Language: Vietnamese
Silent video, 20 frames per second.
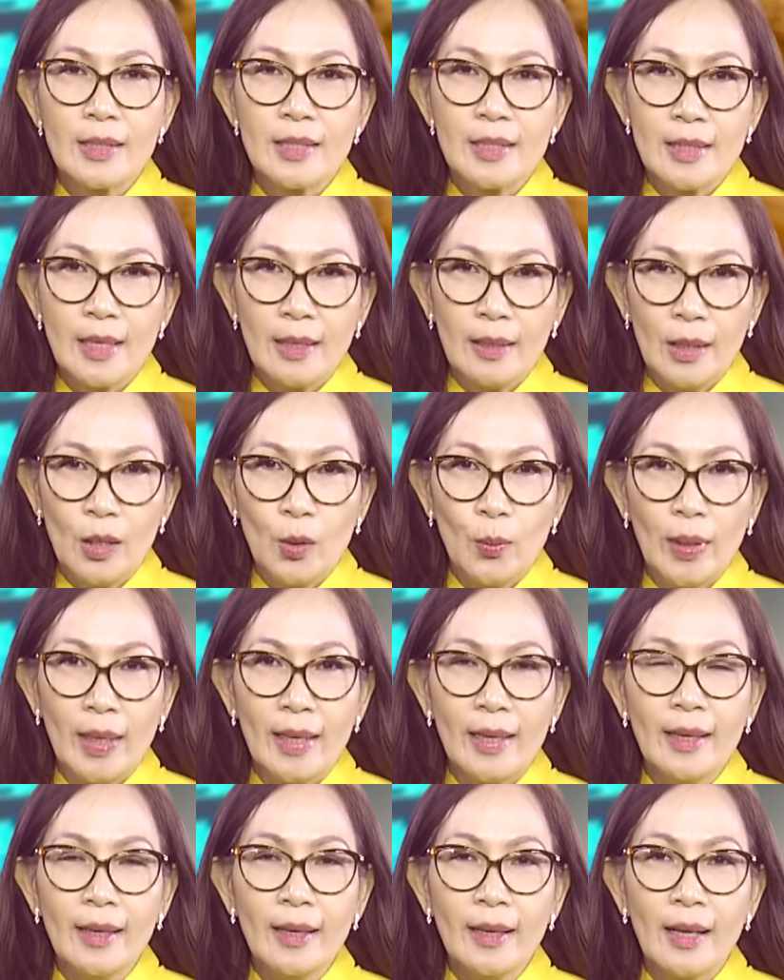Xin lưu
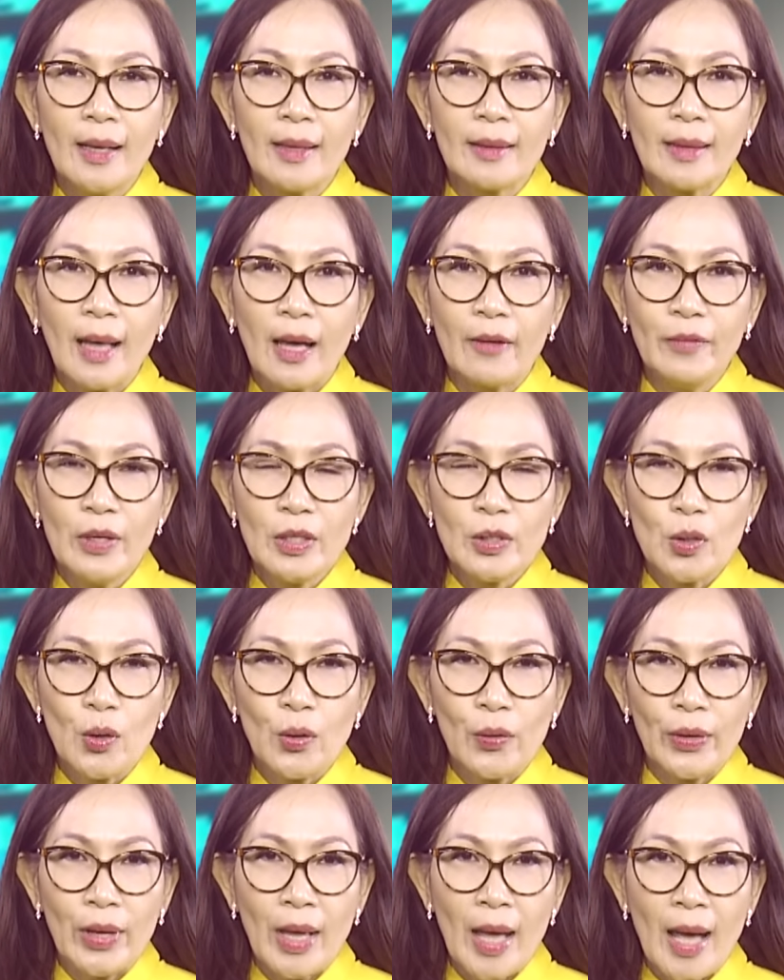ý, tại
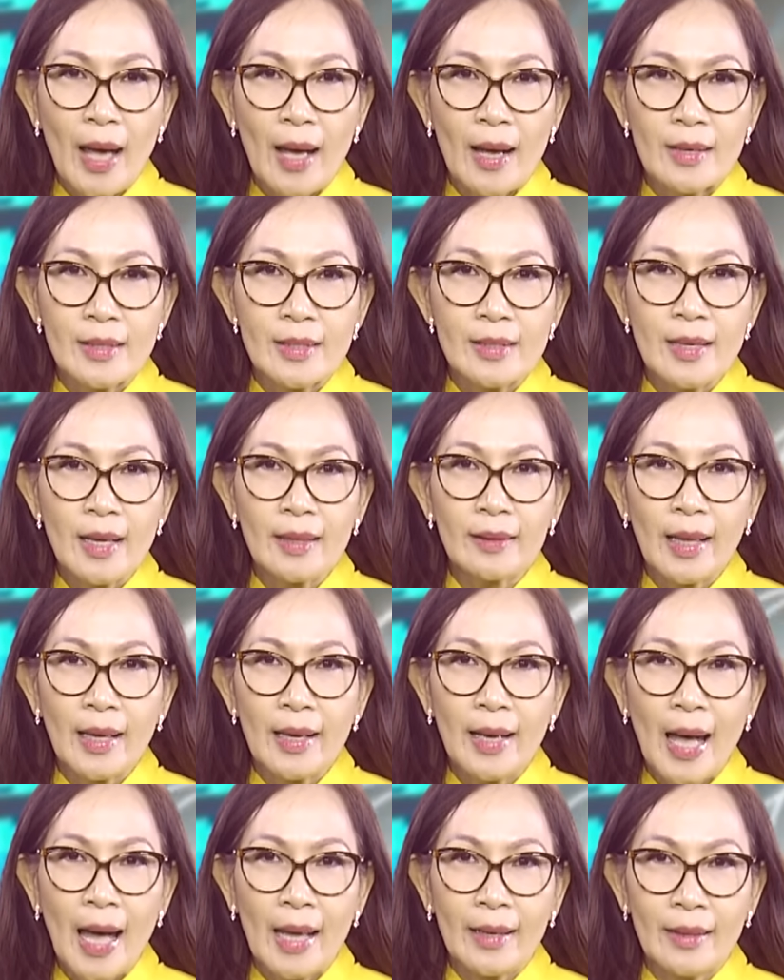Victoria, xe
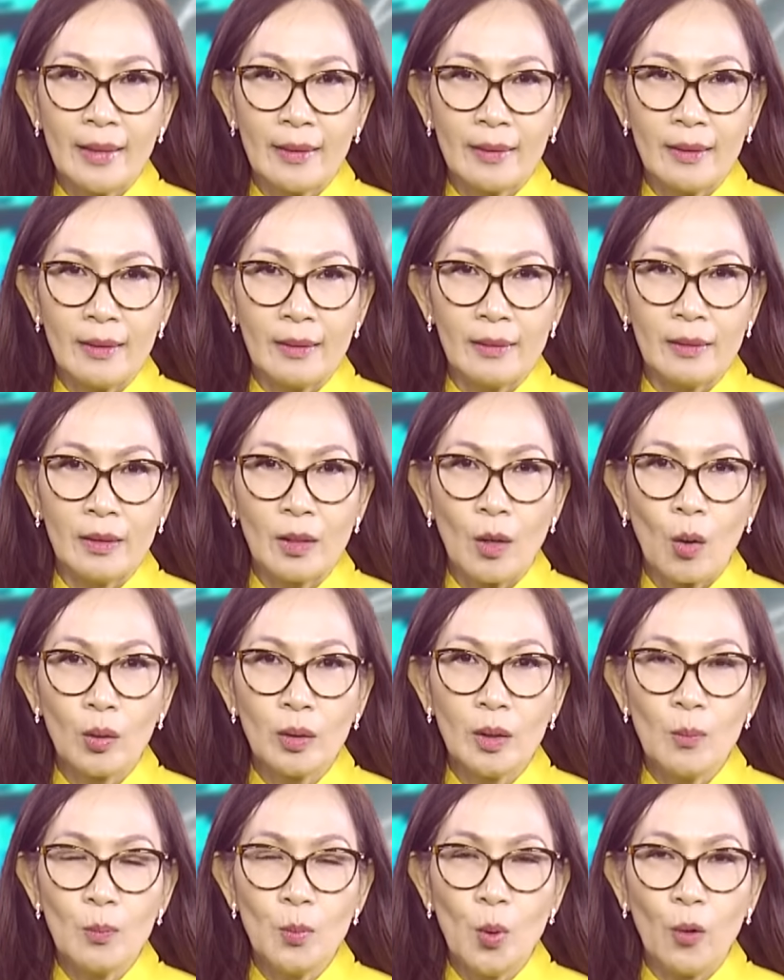tay ga điện tử có
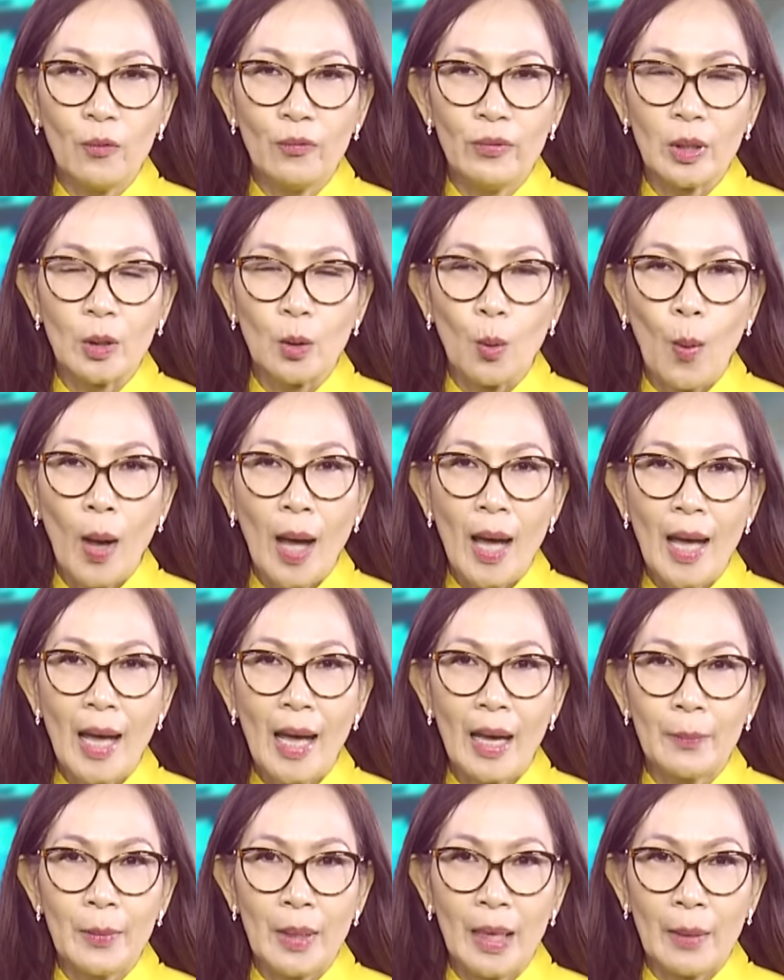tốc độ vượt quá
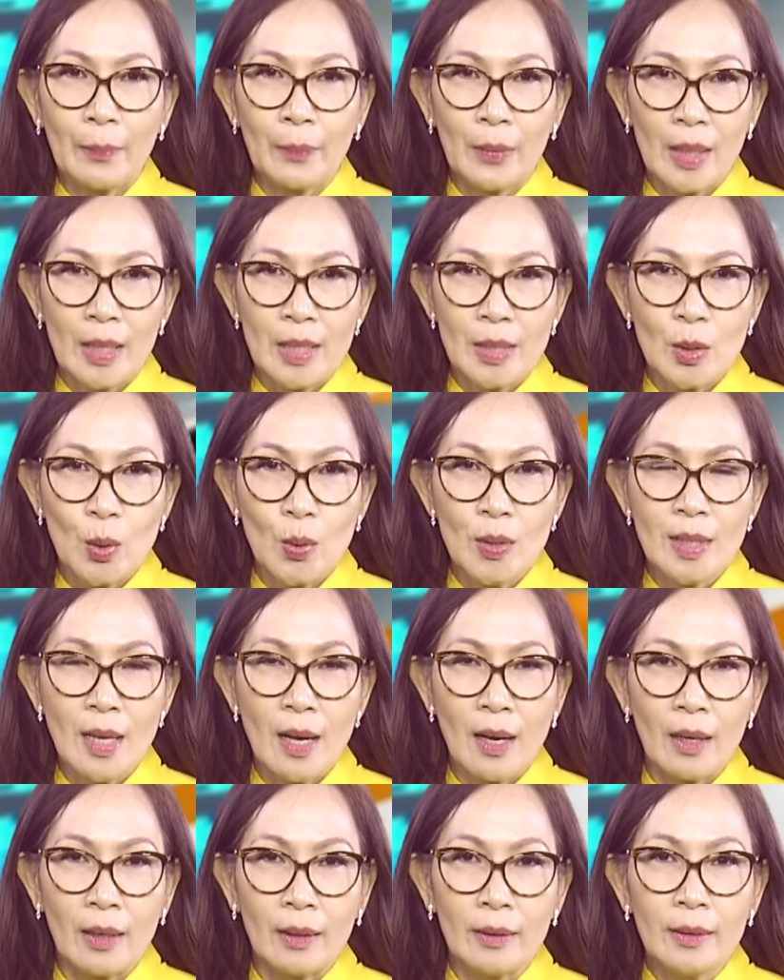25 cây số
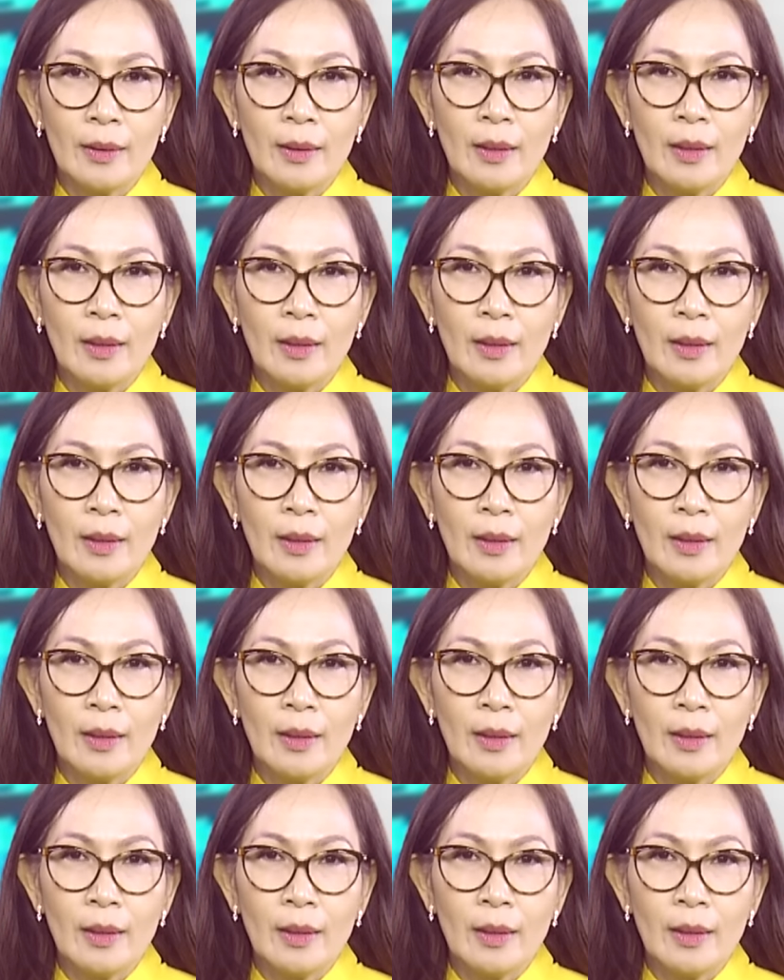giờ